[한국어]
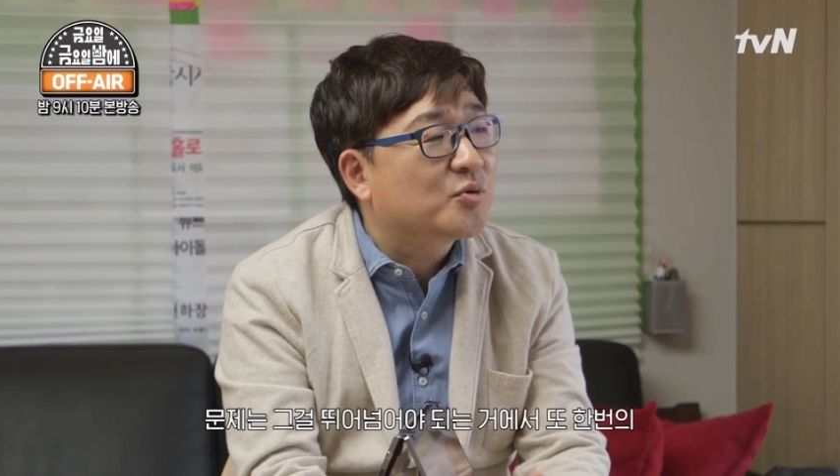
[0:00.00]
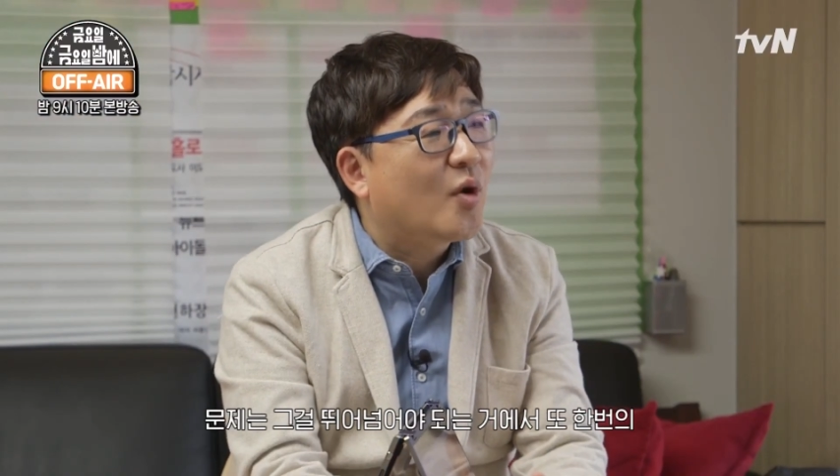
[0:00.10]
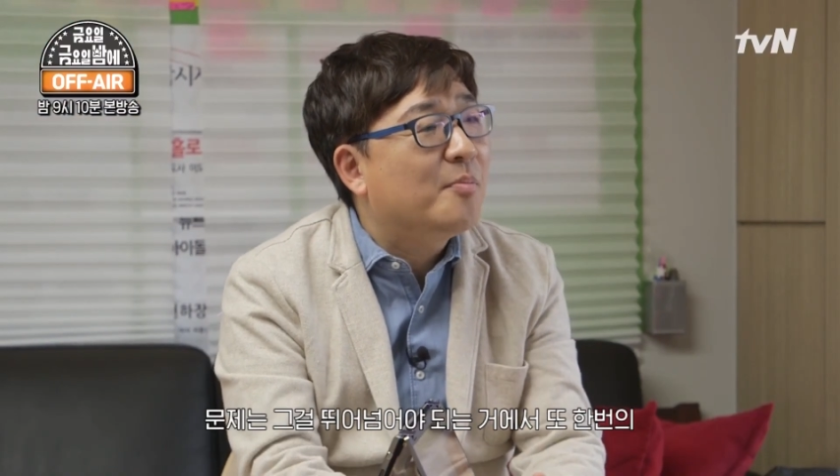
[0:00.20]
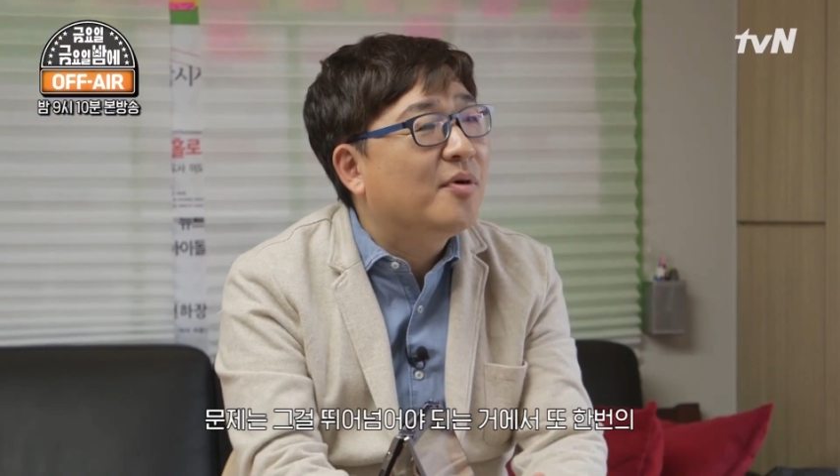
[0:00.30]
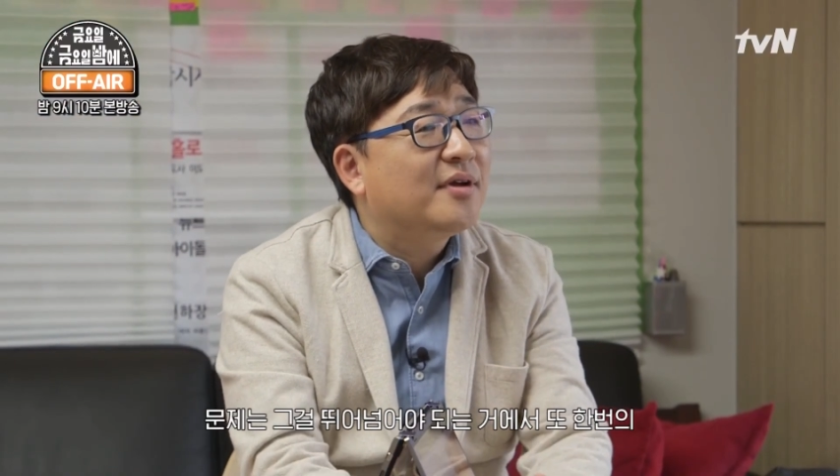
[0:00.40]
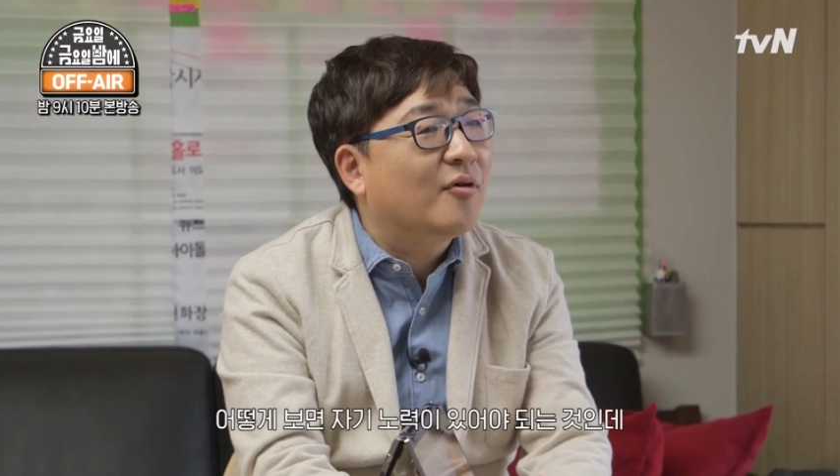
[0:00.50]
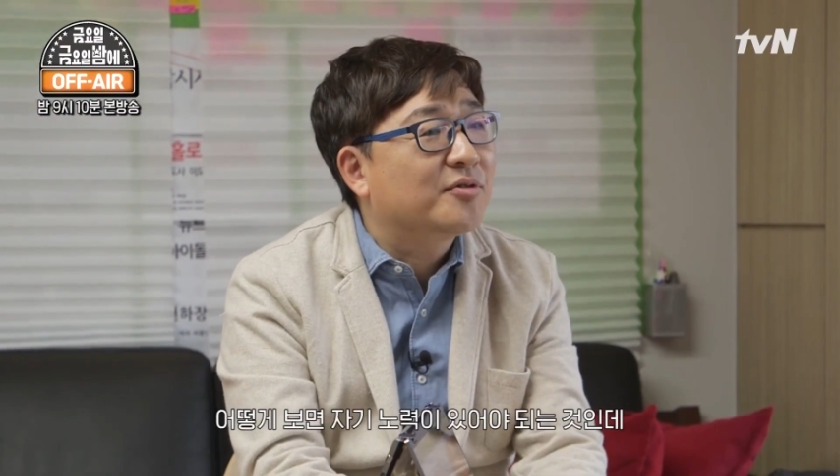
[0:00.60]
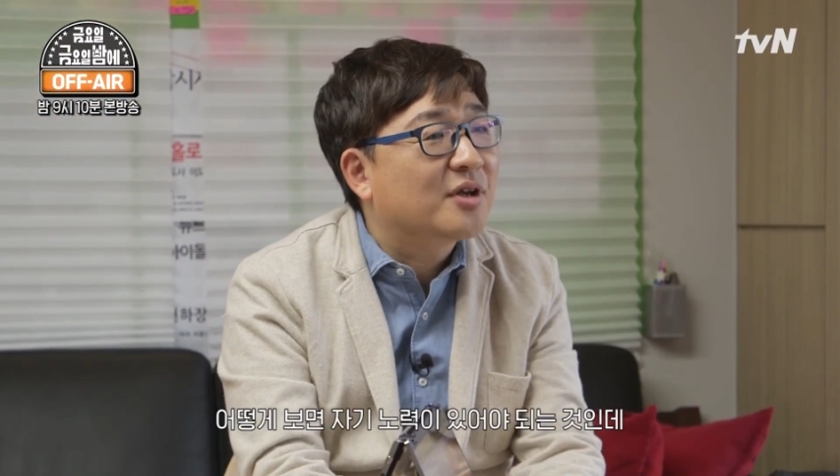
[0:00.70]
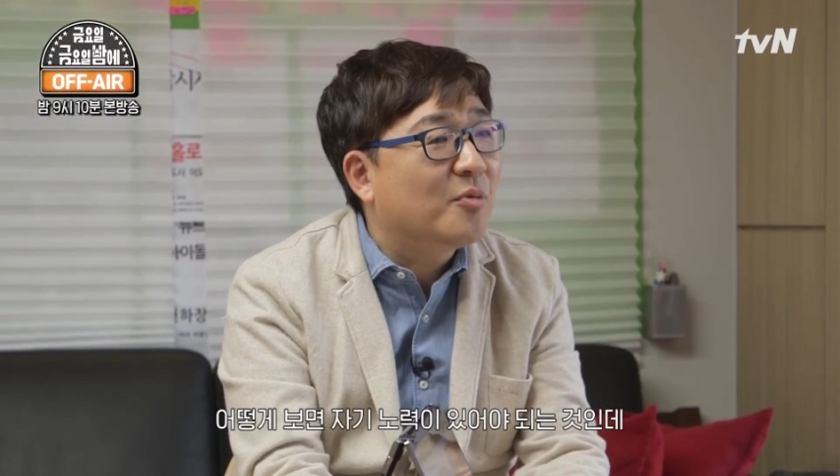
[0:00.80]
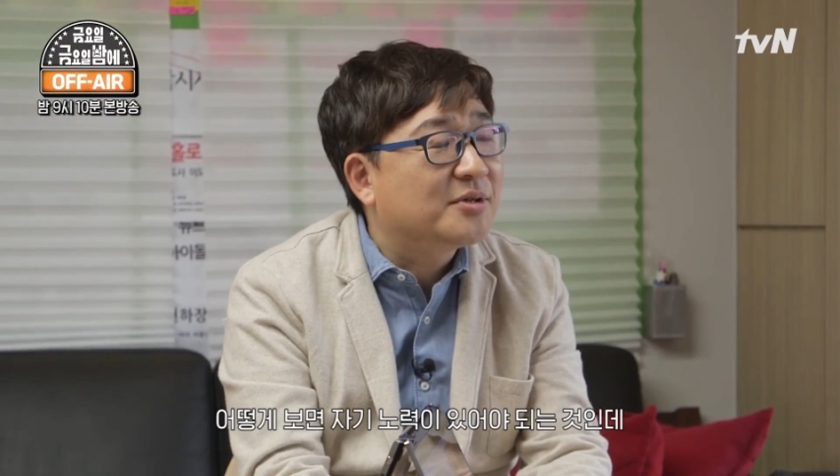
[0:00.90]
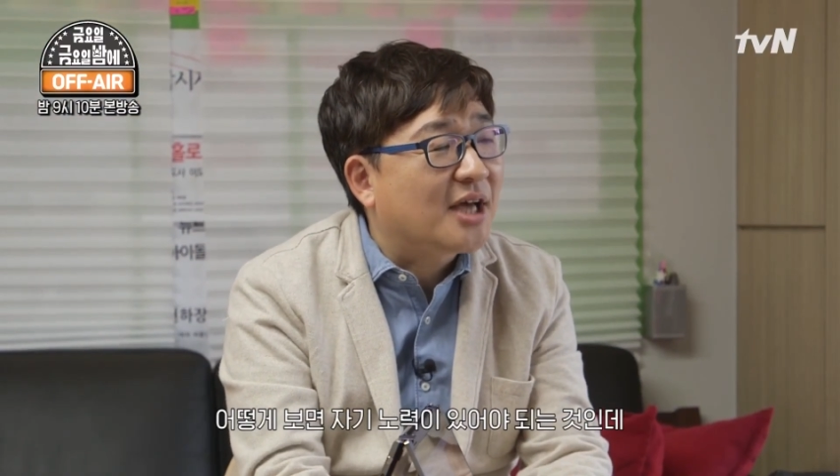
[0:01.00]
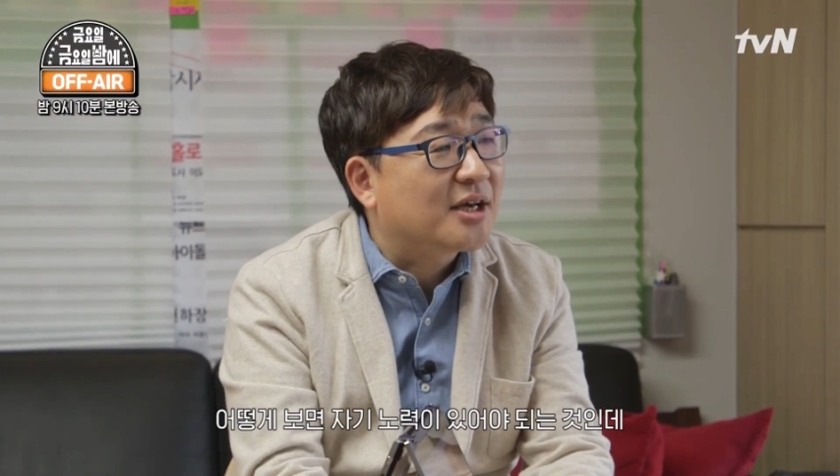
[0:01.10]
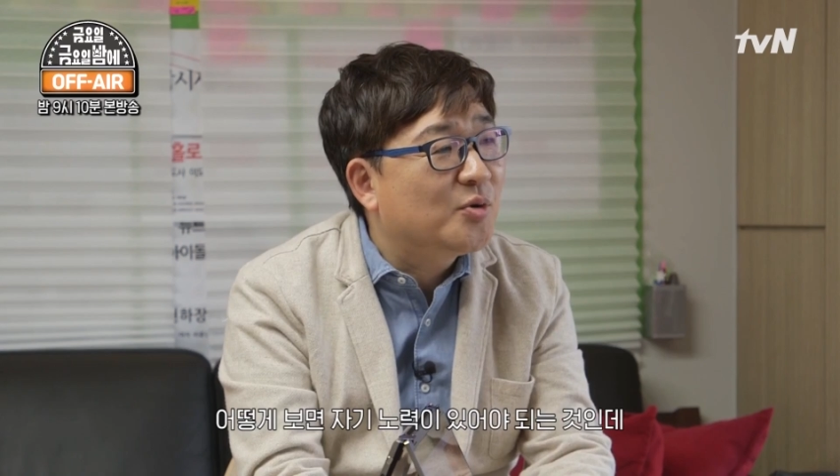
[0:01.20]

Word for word: 또 한 번에 어떻게 보면 자기